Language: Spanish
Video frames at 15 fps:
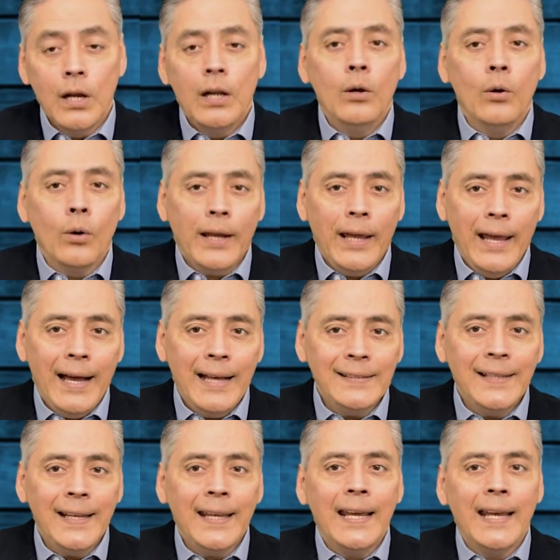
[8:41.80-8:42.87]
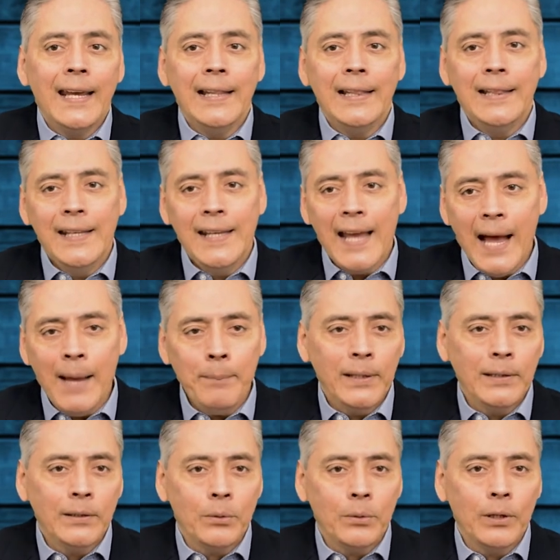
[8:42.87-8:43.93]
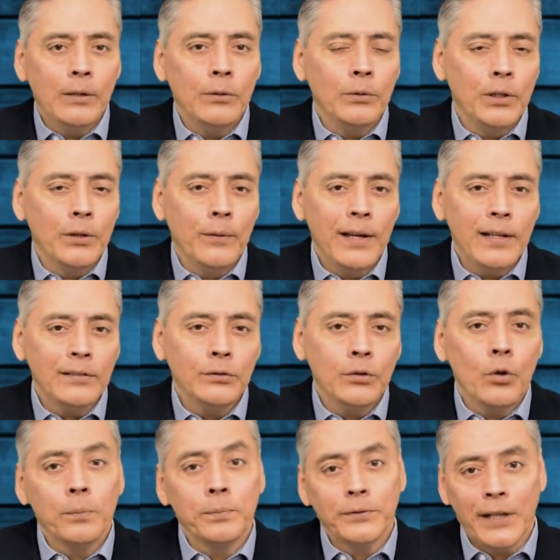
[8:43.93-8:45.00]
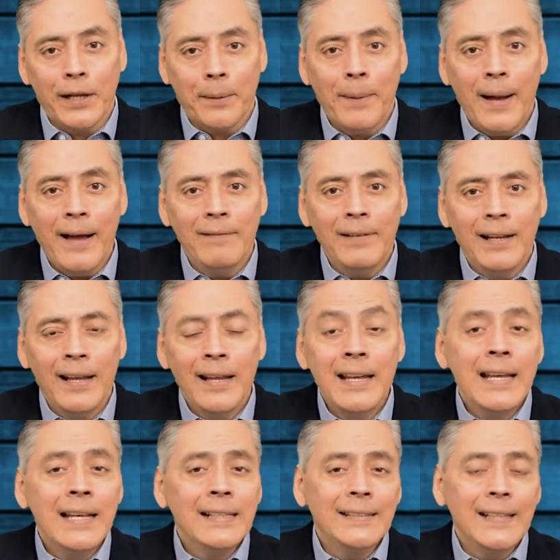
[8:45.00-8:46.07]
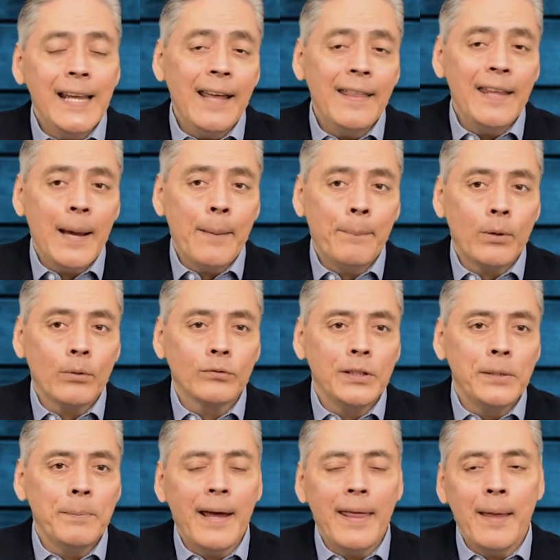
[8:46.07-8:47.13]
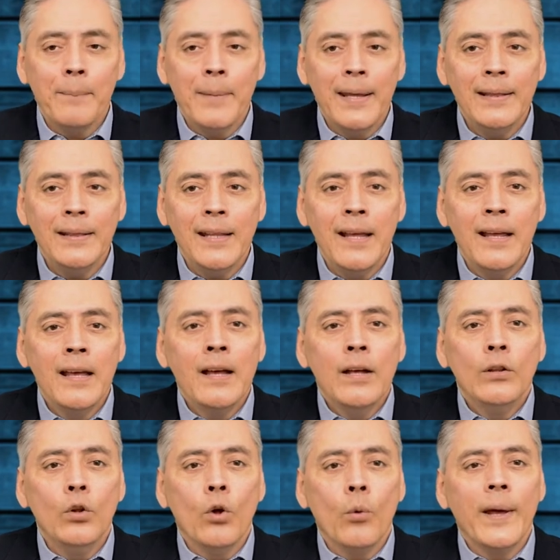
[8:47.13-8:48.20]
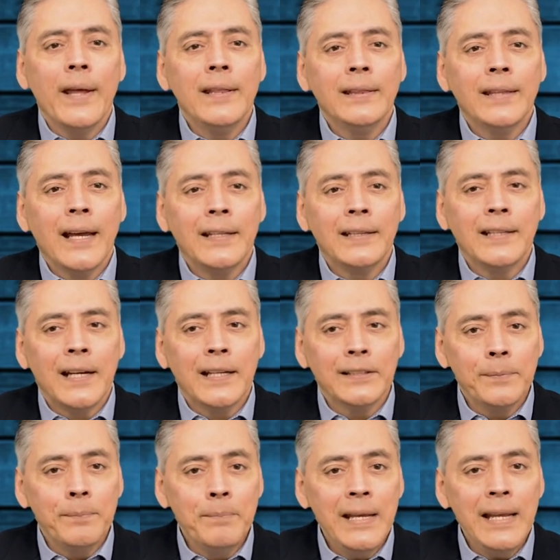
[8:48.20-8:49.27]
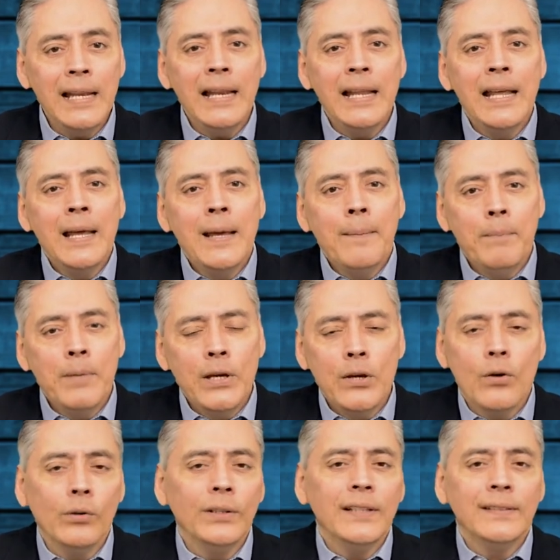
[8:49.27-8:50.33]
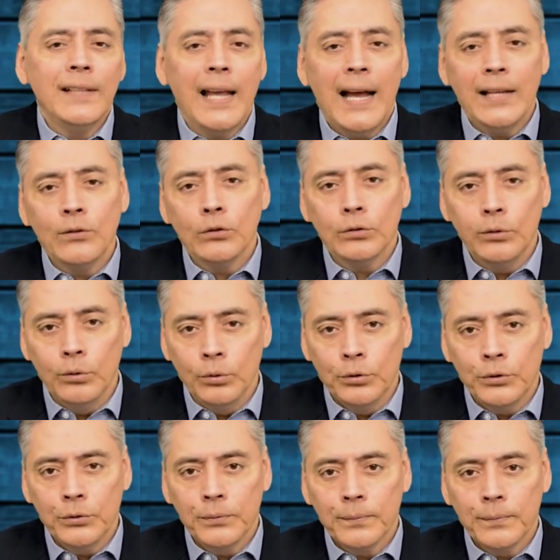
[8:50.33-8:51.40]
lo que hace que el diámetro del universo observable sea de aproximadamente 93 mil millones de años luz.